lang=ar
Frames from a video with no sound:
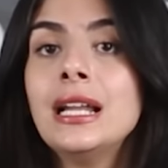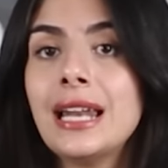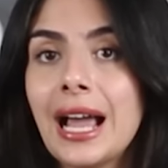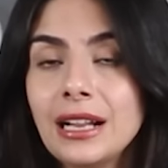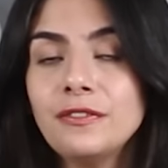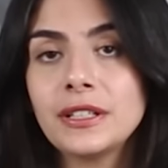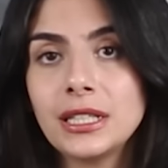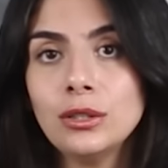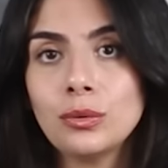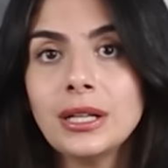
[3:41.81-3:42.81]
ل 1000
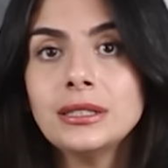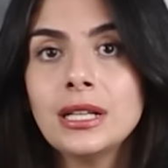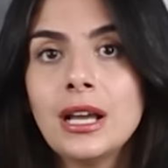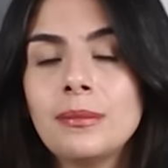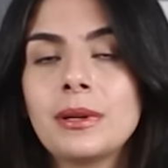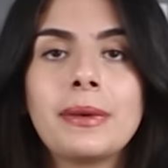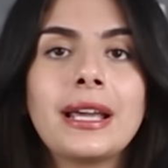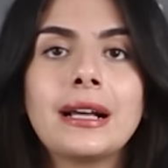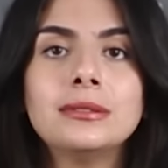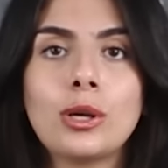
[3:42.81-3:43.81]
كيلو وات من
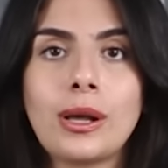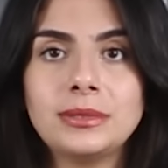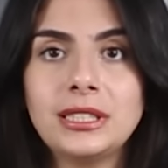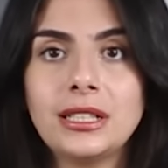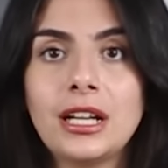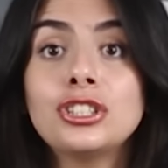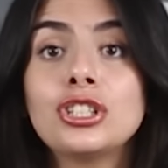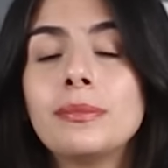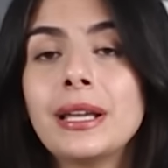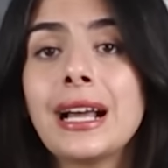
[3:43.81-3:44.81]
155
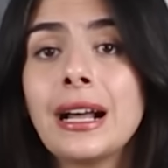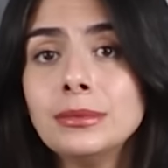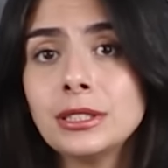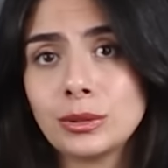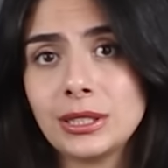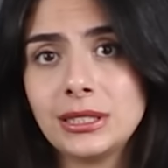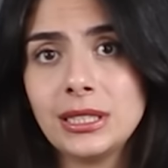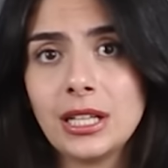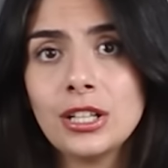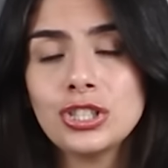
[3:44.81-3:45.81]
قرش ل
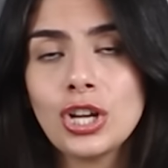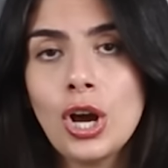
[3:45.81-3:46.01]
165 قرش